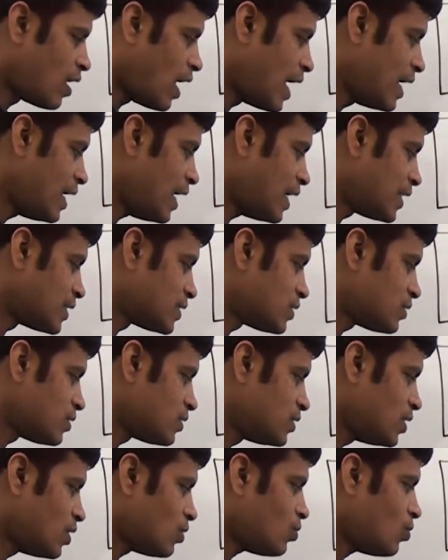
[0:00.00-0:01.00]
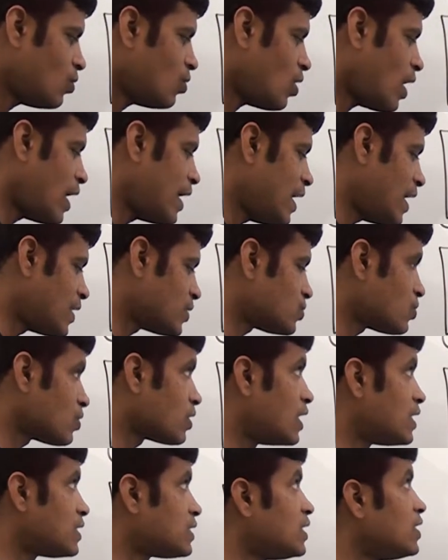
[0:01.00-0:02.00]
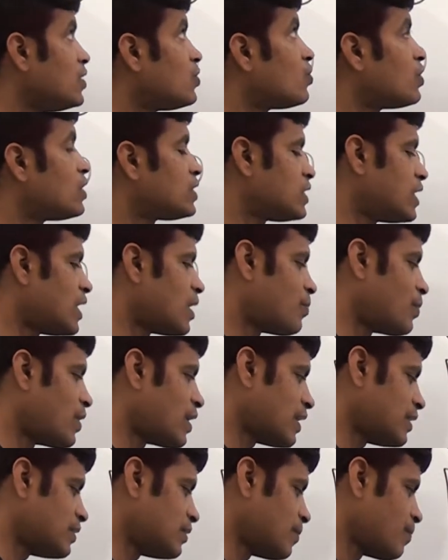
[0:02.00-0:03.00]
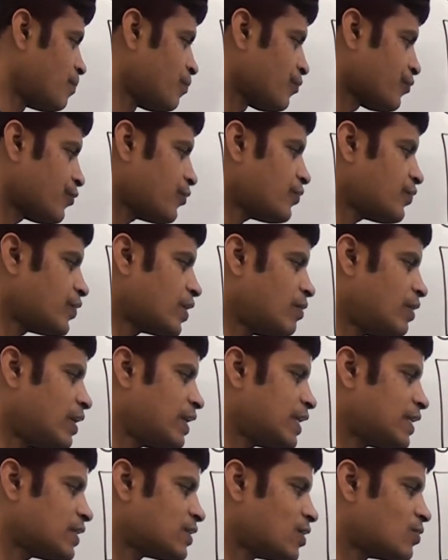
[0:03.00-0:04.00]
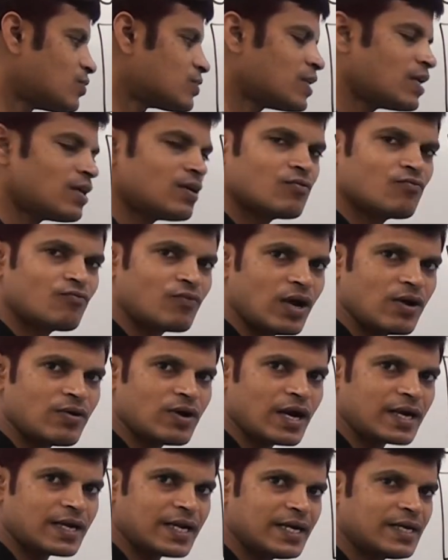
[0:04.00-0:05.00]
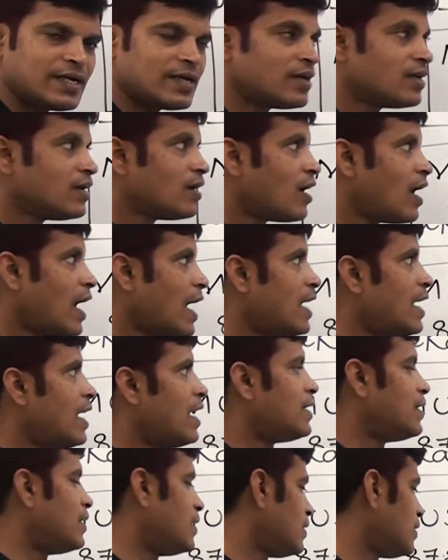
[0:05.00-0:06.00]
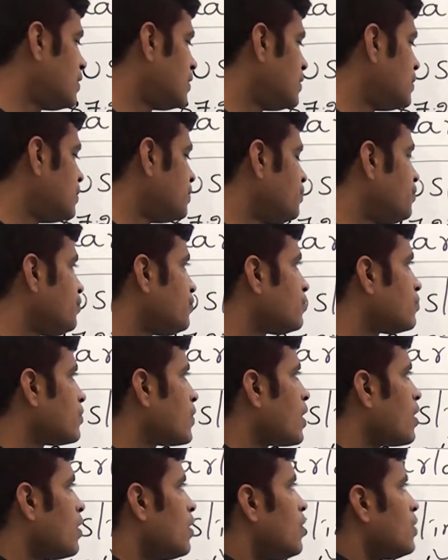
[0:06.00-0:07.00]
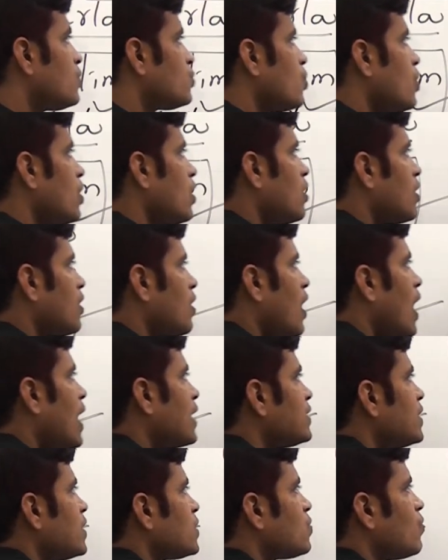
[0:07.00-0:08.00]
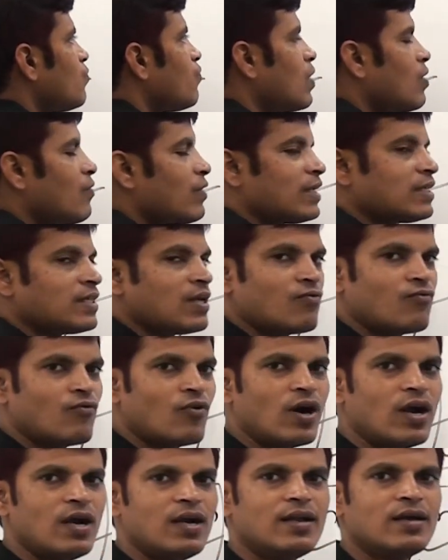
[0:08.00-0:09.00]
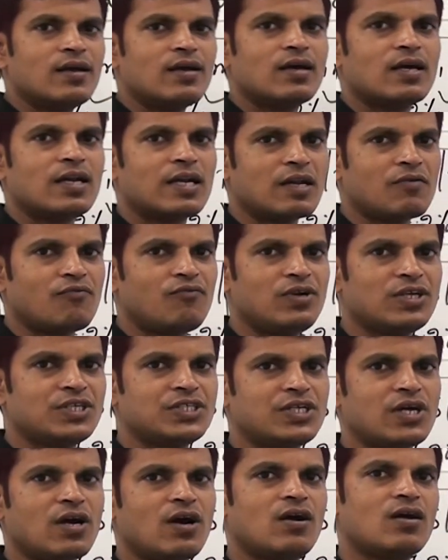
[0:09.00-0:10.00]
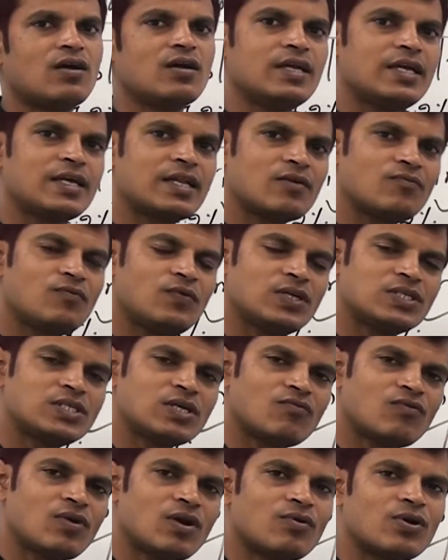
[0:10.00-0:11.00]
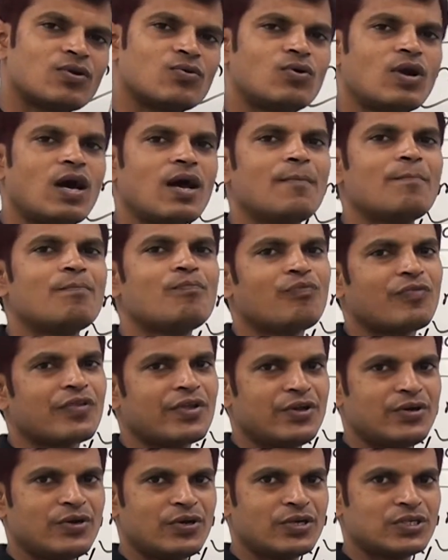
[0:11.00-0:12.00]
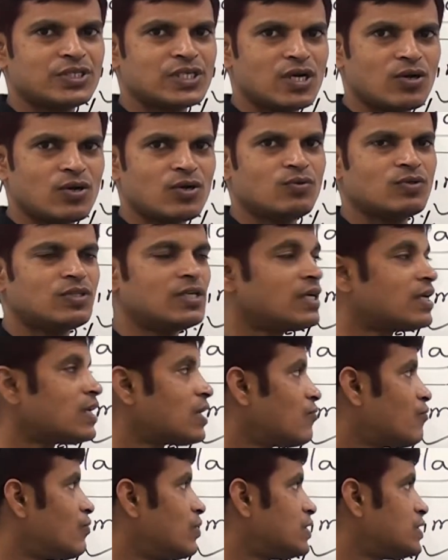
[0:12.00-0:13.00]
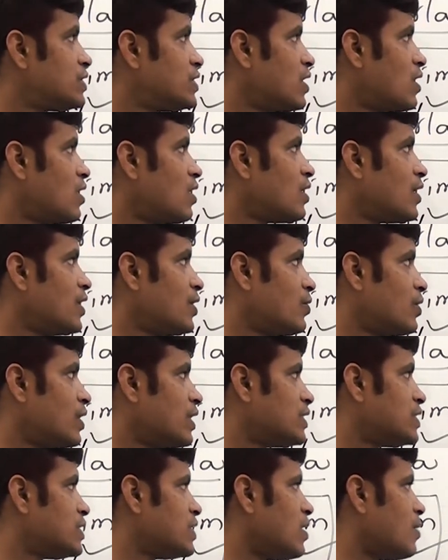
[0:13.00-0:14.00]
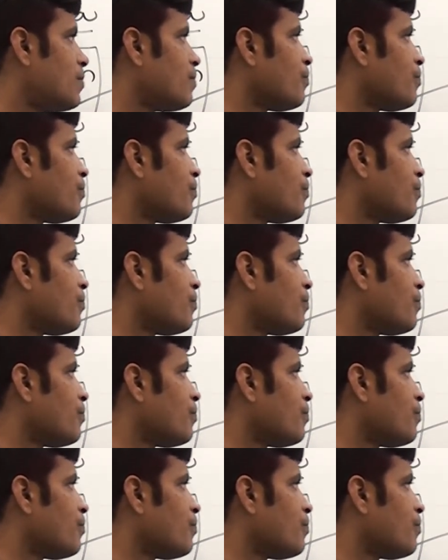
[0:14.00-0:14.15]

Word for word: ఐలాండ్స్ ఎన్నో ఐలాండ్స్తో కలిసి ఇండోనేషియా ఏర్పాటైంది సో సెవెంటీన్ థౌజండ్ ఫైవ్ నాట్ ఎయిట్ ఐలాండ్ సో లార్జెస్ట్ ఫ్లవర్ ఇన్ ద వరల్డ్ రఫ్లిషియా ఈ రఫ్లిషియా ఫ్లవర్ కూడా ఇండోనేషియాలోనే ఉంది రఫ్లిషియా ఇండోనేషియా